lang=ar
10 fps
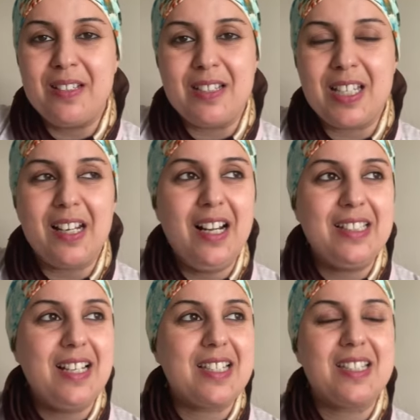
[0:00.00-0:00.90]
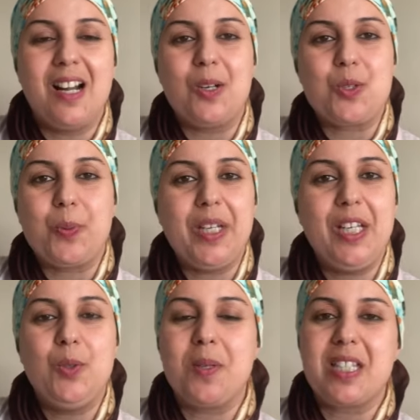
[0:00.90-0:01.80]
صراحه داز نهار
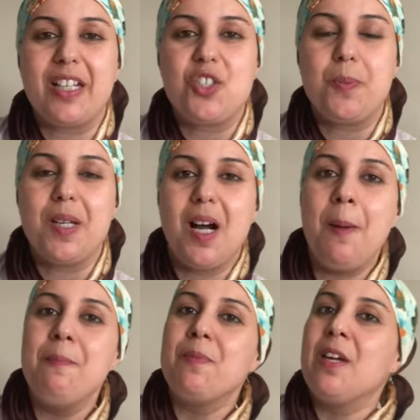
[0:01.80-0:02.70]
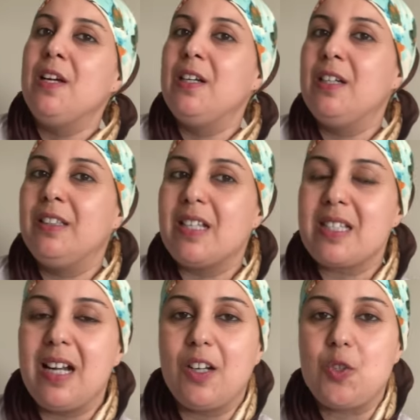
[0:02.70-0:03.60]
زوين وما سخيتش بها آه، داز
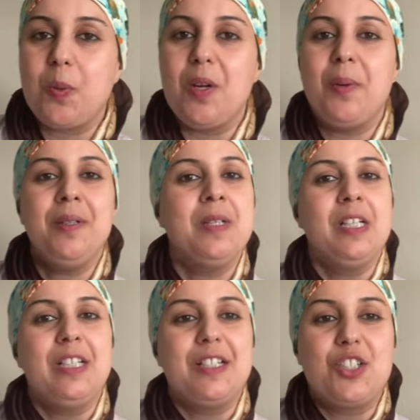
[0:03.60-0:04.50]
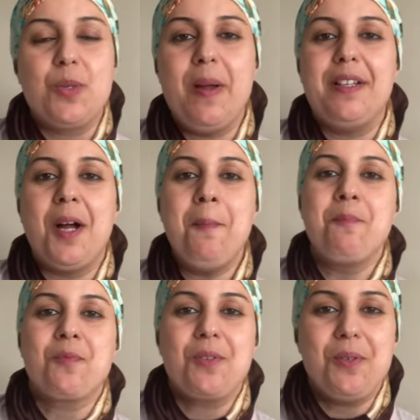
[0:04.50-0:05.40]
نهار زويون تجمعنا
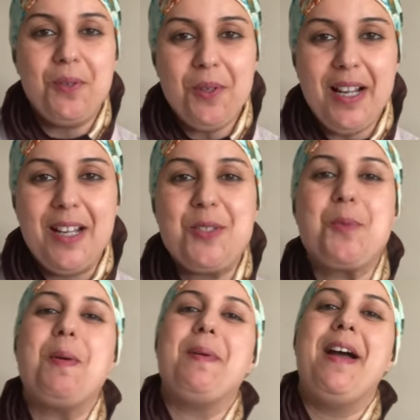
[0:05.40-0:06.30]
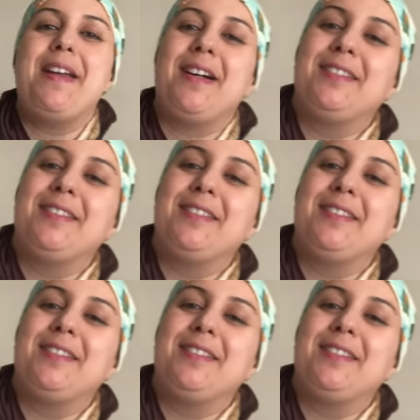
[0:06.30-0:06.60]
وهانتوما معايا